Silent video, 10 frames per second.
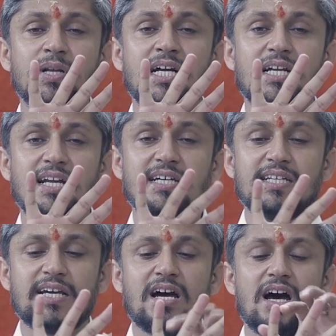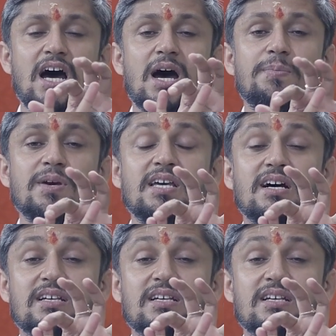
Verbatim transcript: पन्ना डाला जाएगा आपकी